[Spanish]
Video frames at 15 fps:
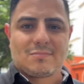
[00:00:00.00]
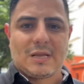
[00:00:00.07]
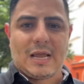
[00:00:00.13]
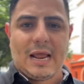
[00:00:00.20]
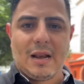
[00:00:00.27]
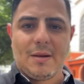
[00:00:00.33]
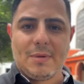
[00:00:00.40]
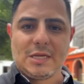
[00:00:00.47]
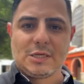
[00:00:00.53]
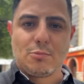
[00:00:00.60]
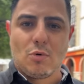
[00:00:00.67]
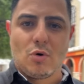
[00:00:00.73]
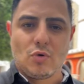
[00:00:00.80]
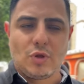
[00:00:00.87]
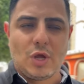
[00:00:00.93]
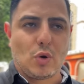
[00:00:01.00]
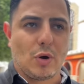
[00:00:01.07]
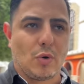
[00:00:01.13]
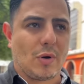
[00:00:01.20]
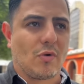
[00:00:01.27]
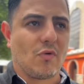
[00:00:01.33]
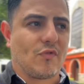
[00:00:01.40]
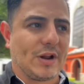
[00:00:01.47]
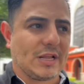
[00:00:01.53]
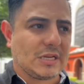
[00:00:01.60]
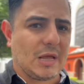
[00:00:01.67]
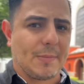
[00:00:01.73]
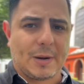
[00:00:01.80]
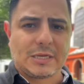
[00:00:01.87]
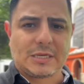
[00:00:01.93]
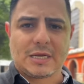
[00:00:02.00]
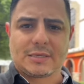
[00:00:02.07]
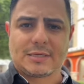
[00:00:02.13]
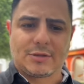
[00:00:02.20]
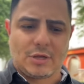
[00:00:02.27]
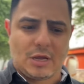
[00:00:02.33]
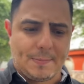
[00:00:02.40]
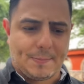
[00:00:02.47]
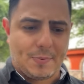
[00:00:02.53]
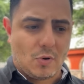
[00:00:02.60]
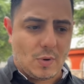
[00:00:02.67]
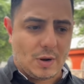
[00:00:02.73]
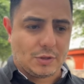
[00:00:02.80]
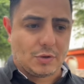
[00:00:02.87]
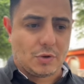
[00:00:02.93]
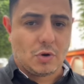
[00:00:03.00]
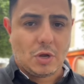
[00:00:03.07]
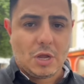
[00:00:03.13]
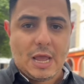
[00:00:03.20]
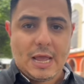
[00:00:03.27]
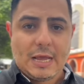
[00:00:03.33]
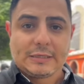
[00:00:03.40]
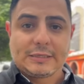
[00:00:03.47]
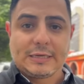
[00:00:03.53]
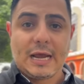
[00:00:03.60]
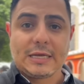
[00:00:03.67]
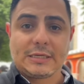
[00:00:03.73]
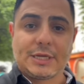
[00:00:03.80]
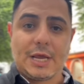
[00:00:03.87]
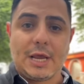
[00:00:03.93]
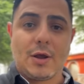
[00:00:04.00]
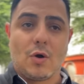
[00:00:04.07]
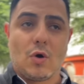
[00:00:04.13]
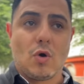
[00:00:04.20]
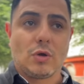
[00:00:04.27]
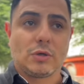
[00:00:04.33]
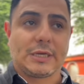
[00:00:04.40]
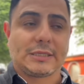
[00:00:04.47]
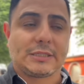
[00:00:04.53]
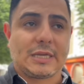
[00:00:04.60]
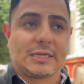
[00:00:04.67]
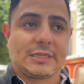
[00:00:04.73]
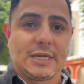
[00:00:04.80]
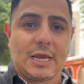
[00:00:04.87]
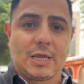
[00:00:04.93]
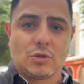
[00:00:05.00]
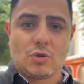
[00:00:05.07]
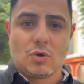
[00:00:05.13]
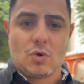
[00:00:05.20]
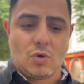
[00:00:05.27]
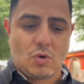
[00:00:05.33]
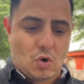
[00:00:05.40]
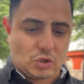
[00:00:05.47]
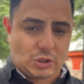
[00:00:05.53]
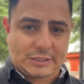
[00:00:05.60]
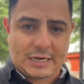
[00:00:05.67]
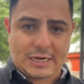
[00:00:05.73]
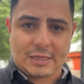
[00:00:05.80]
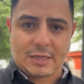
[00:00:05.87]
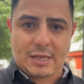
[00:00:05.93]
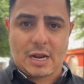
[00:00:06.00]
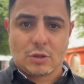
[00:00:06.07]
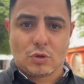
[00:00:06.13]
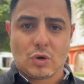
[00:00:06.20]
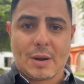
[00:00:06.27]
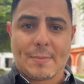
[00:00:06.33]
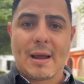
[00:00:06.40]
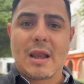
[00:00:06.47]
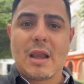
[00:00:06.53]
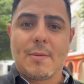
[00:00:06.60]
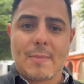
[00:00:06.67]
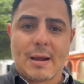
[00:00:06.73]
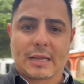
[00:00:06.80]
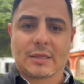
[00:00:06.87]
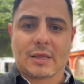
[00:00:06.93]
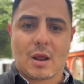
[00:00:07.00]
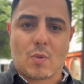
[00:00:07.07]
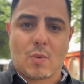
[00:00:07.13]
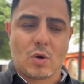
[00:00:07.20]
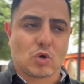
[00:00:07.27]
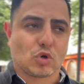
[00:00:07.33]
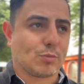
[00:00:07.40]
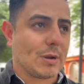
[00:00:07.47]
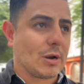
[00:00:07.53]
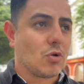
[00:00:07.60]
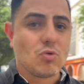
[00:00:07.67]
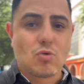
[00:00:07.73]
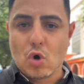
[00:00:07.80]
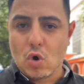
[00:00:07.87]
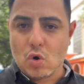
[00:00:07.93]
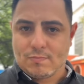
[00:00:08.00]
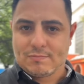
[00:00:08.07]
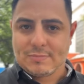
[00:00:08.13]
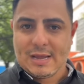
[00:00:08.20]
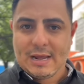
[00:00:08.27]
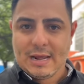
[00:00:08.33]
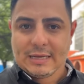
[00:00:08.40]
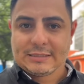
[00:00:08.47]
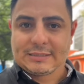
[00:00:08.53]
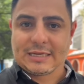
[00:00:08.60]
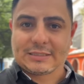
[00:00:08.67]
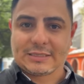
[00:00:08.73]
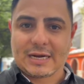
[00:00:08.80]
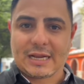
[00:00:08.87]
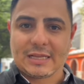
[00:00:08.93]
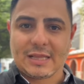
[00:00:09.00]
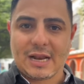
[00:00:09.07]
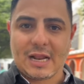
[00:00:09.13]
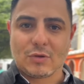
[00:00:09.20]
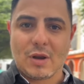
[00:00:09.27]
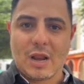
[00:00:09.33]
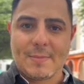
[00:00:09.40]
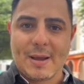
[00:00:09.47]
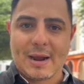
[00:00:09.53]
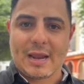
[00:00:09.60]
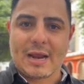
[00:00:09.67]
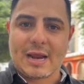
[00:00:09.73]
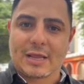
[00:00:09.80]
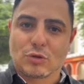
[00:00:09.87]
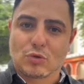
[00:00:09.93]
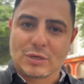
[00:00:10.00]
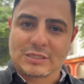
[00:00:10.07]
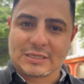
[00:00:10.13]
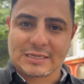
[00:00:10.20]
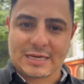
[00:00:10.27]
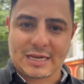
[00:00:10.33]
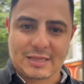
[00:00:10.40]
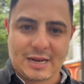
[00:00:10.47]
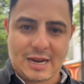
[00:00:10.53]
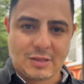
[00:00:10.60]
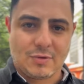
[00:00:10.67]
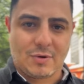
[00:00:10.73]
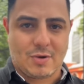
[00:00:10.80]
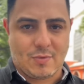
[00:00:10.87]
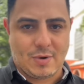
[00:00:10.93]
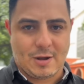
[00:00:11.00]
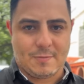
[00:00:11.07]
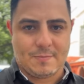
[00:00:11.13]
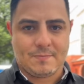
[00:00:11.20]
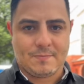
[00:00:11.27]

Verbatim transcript: él mismo dijo en una conferencia de prensa hace tiempo cuando se hace, se está haciendo o se está generando una mala imagen de Nahuel Guzmán. No, se está generando la imagen que tú estás generando, Nahuel.